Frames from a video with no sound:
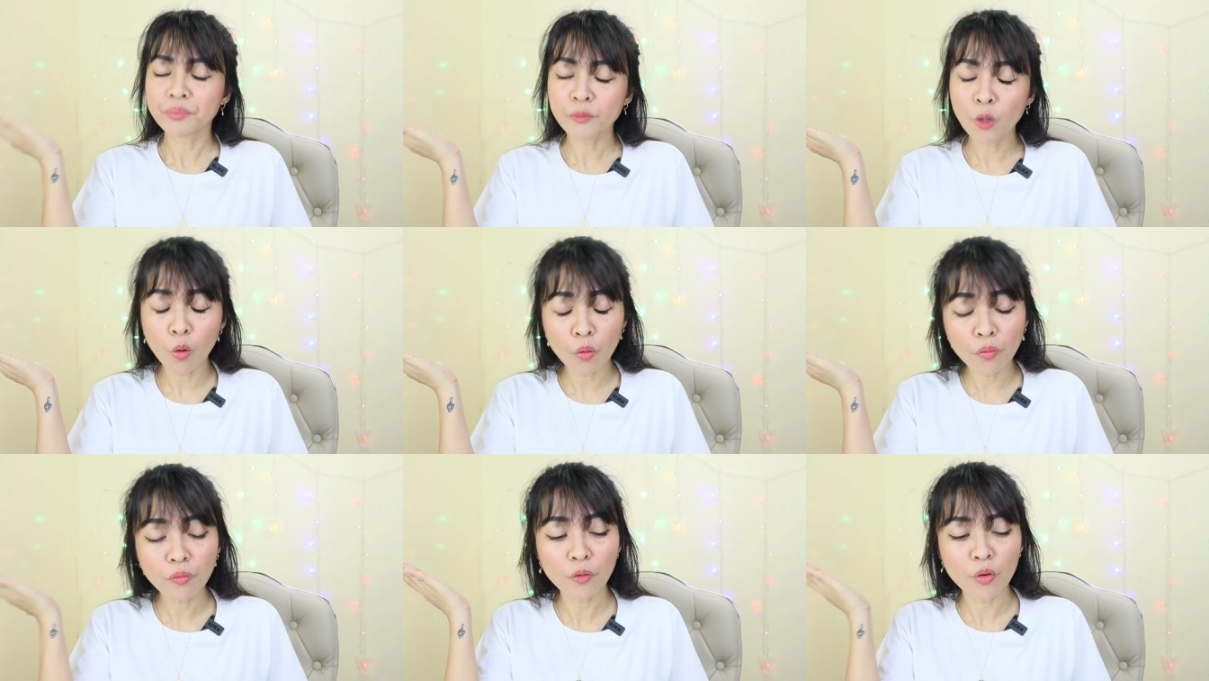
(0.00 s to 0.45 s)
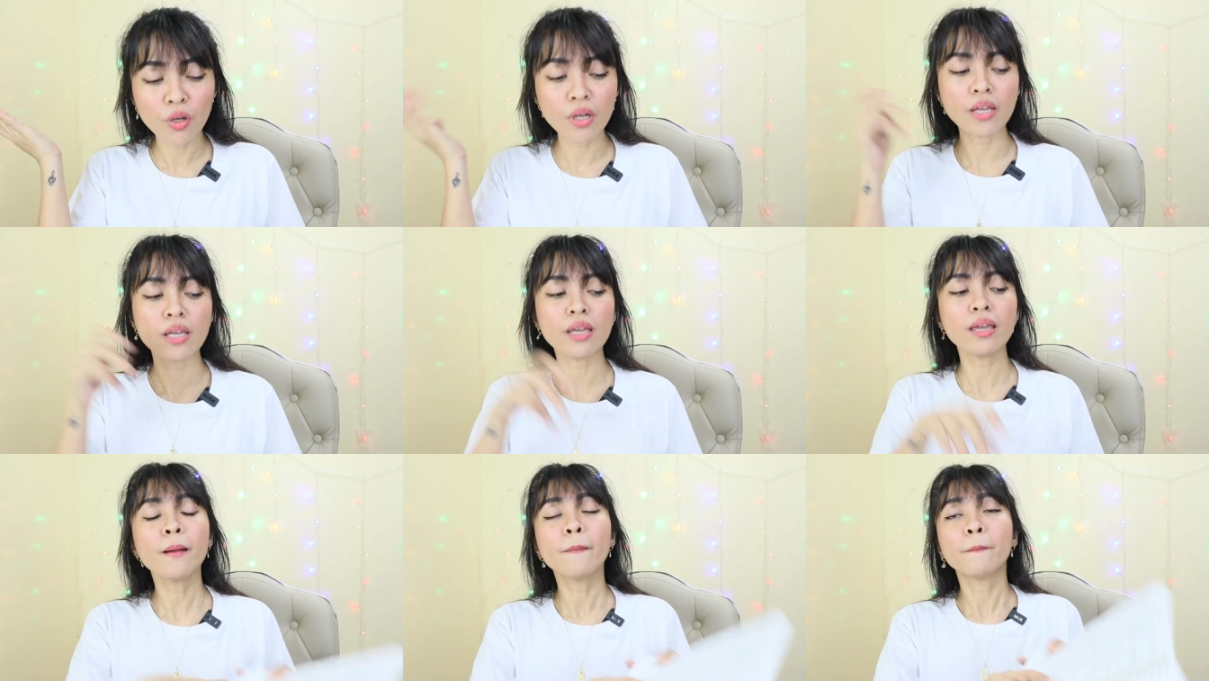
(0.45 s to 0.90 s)

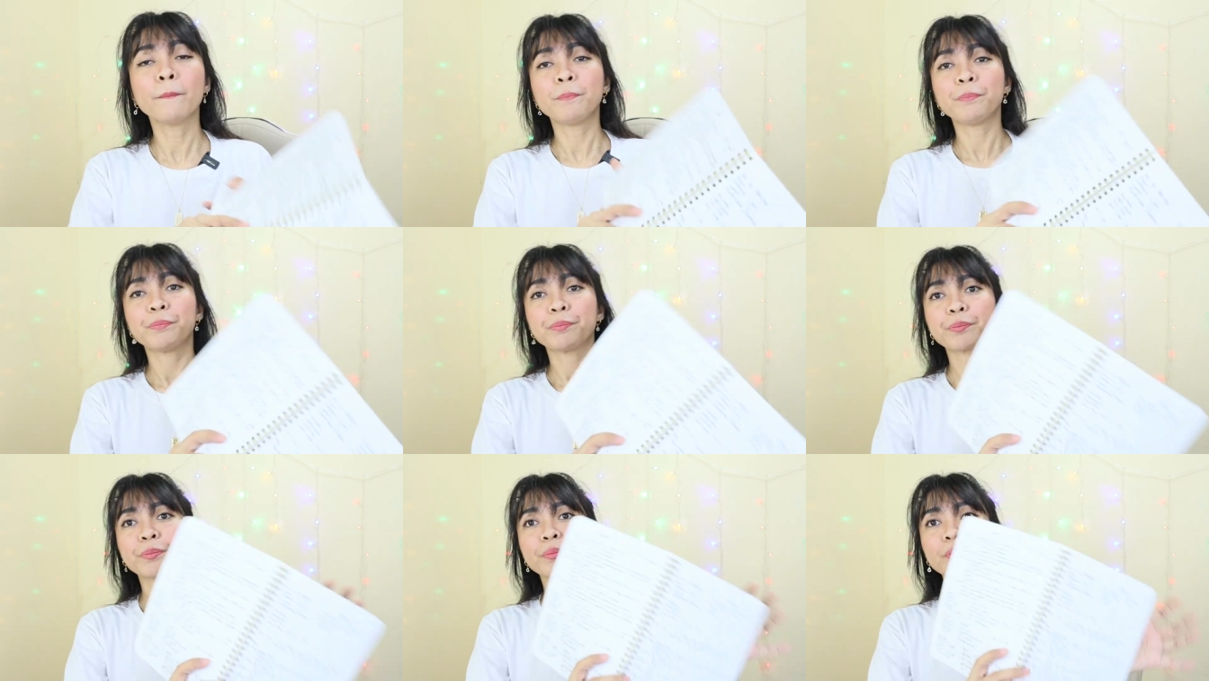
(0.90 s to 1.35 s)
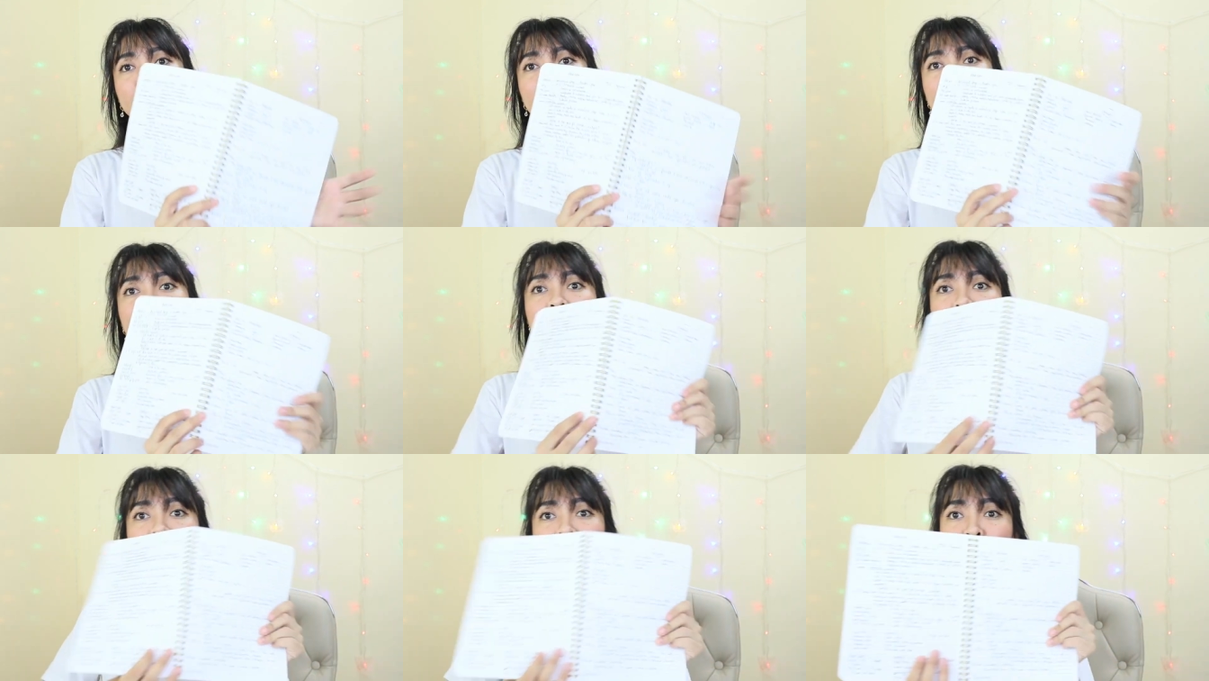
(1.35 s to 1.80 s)
Hopefully.
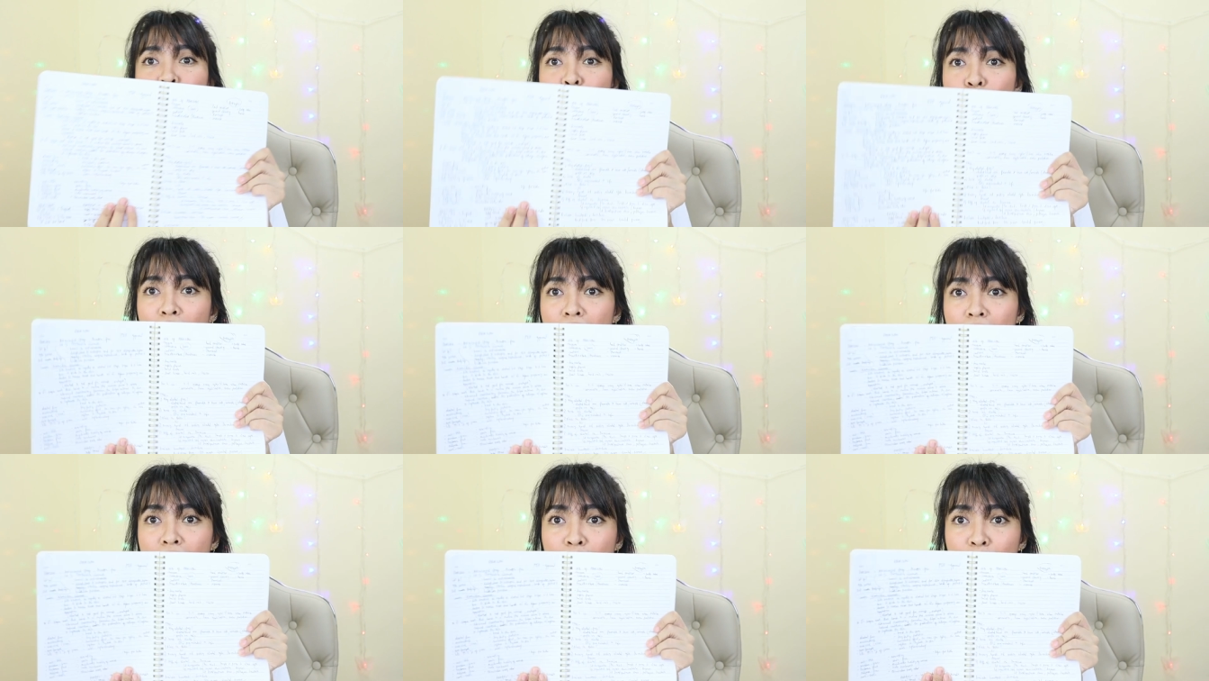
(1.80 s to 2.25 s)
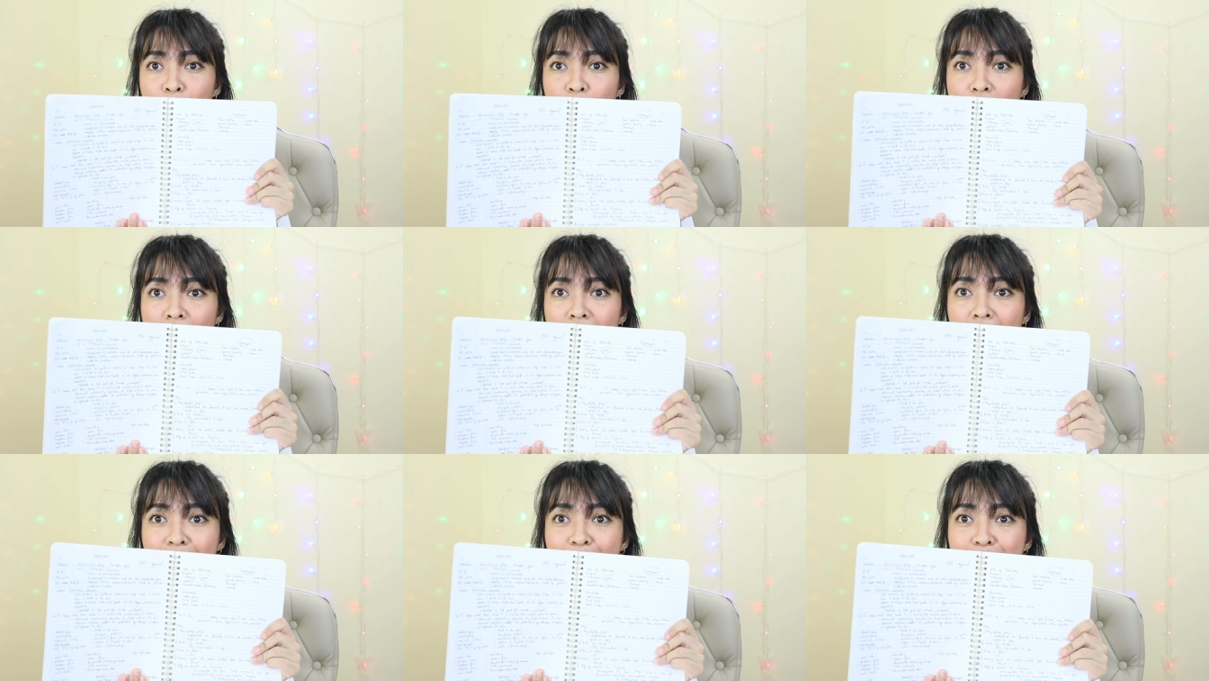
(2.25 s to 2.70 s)
So ayan po
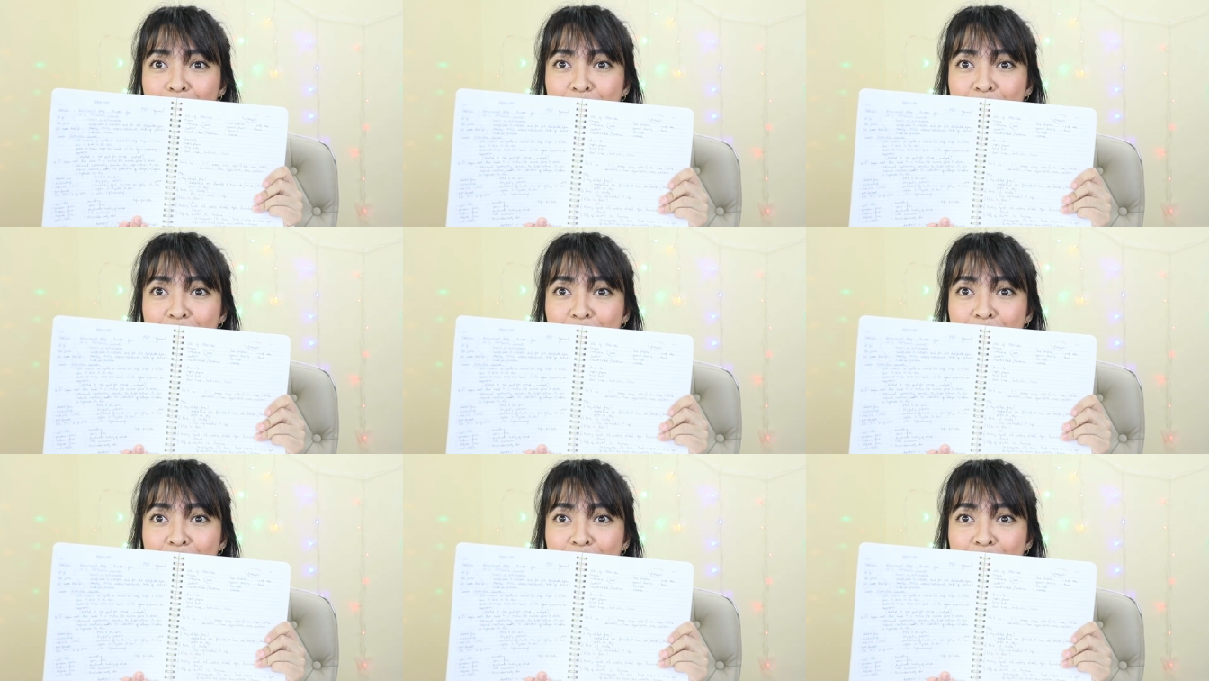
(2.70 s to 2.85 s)
aking